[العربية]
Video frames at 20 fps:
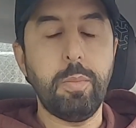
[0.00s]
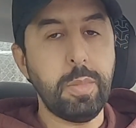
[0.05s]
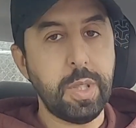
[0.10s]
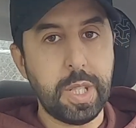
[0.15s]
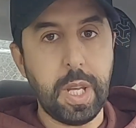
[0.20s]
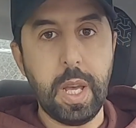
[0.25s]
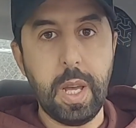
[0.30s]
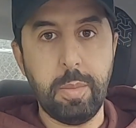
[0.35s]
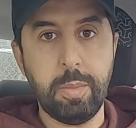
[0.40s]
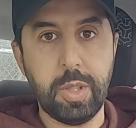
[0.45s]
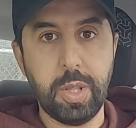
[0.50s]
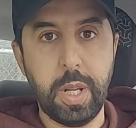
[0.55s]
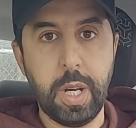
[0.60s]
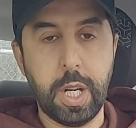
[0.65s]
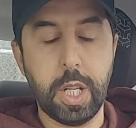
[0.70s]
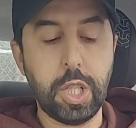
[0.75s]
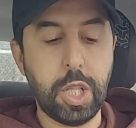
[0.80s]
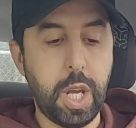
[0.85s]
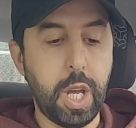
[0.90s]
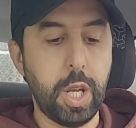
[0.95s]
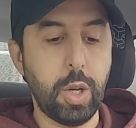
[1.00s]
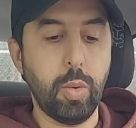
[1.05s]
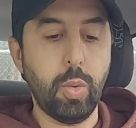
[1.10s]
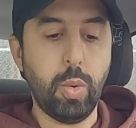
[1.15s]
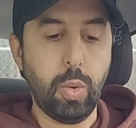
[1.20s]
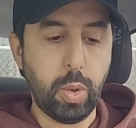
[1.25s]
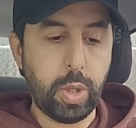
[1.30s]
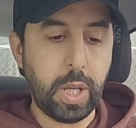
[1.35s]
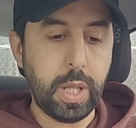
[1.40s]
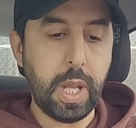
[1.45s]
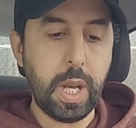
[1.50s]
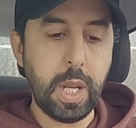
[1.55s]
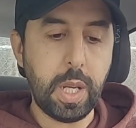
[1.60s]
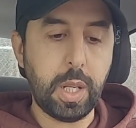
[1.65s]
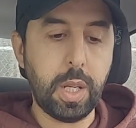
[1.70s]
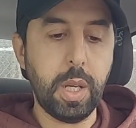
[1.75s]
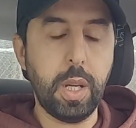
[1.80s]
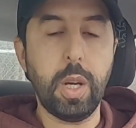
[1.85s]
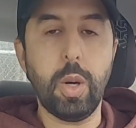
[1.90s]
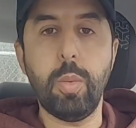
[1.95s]
مزيان مزيان رجاء
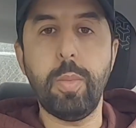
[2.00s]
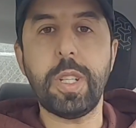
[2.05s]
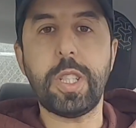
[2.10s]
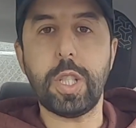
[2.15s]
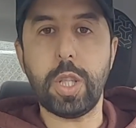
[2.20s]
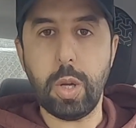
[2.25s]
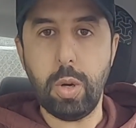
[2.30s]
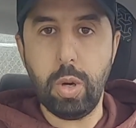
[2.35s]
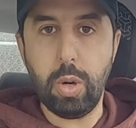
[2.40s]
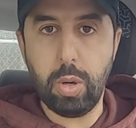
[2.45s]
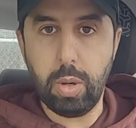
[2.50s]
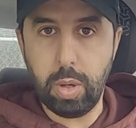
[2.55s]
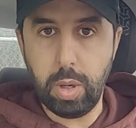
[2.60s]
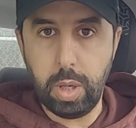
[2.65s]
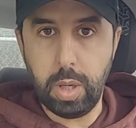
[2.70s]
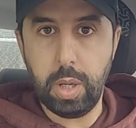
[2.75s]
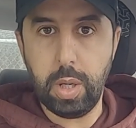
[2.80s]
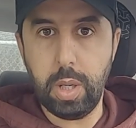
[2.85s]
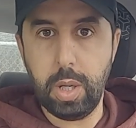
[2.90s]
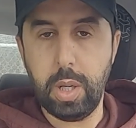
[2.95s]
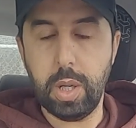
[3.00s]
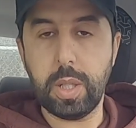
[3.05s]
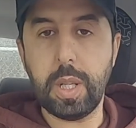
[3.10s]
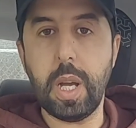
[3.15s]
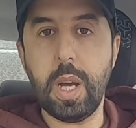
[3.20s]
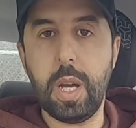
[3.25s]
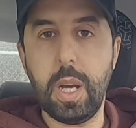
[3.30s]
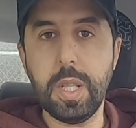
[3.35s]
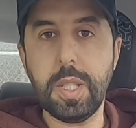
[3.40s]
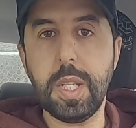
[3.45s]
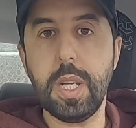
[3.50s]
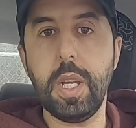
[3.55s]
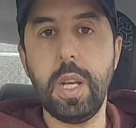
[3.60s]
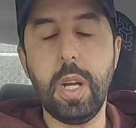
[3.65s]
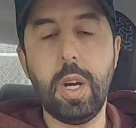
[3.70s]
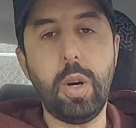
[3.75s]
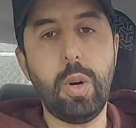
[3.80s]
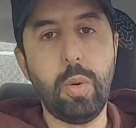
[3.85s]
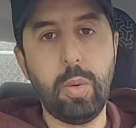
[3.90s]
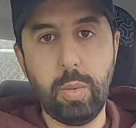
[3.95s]
وكذلك هما تطرحوا آه
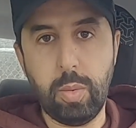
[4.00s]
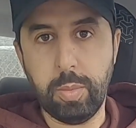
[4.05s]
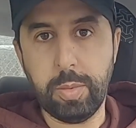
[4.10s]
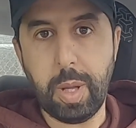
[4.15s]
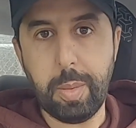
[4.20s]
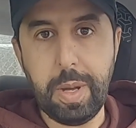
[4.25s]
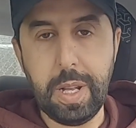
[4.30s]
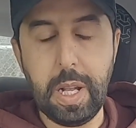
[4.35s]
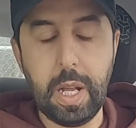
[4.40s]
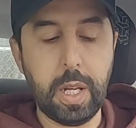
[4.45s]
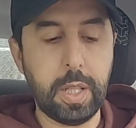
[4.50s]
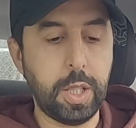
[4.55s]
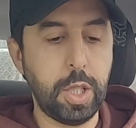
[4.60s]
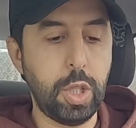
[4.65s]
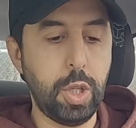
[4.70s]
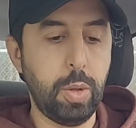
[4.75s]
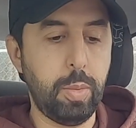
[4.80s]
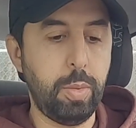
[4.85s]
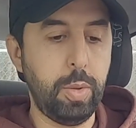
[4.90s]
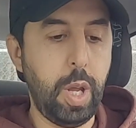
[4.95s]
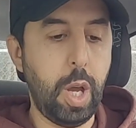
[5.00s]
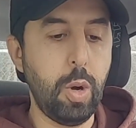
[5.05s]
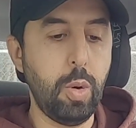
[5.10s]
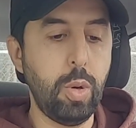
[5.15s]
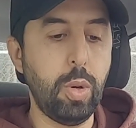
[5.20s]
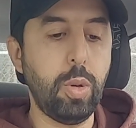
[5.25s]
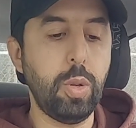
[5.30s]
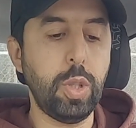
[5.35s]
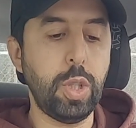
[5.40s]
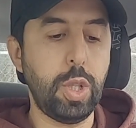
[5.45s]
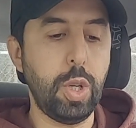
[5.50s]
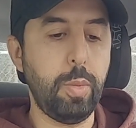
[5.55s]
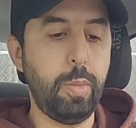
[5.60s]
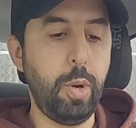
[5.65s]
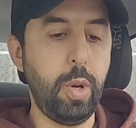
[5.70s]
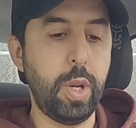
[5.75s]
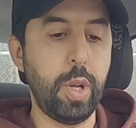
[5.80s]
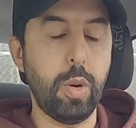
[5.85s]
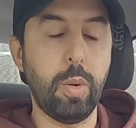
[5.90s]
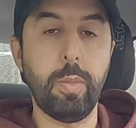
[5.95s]
كاسئله ومن طبيعه الحال غادي نجاوب نحاولوا
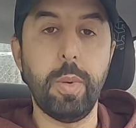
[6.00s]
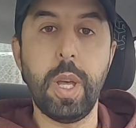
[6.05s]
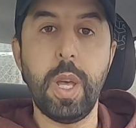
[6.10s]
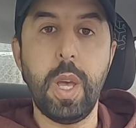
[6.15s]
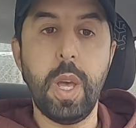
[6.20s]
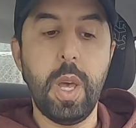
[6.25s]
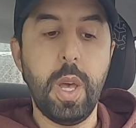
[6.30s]
نجاوبوا عليهم